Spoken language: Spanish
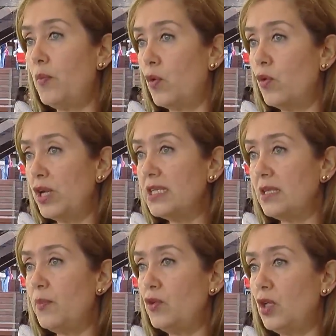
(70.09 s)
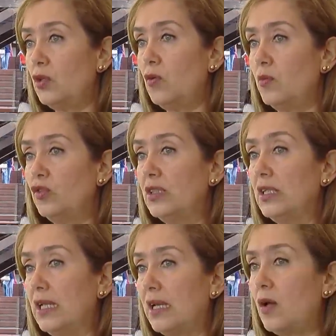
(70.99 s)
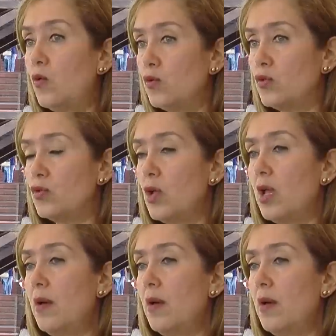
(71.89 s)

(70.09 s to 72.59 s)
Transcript: con este proyecto vamos a tener recursos